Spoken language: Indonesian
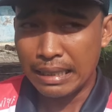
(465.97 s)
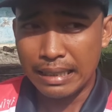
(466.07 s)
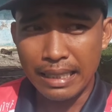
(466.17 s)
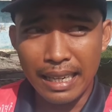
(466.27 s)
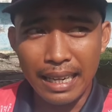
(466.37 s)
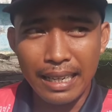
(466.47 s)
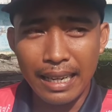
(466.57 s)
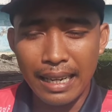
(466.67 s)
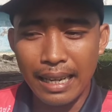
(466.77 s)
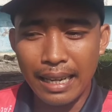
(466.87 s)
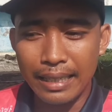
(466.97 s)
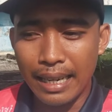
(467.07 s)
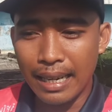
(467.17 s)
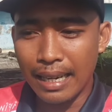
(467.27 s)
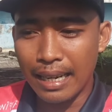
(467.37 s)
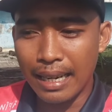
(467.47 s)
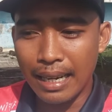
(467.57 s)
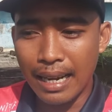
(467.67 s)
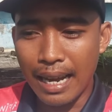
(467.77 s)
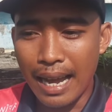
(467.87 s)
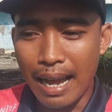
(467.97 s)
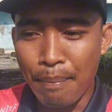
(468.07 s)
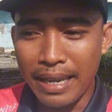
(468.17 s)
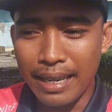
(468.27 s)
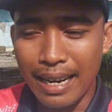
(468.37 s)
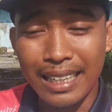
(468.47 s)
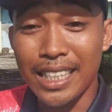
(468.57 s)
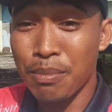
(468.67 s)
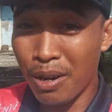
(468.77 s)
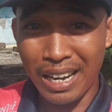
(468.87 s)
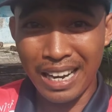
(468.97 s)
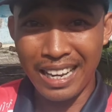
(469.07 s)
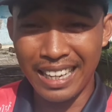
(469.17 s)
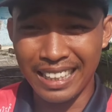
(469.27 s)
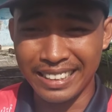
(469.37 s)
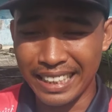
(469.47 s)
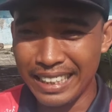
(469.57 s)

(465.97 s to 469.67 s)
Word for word: tidak ada yang main atas bawah. Hmm.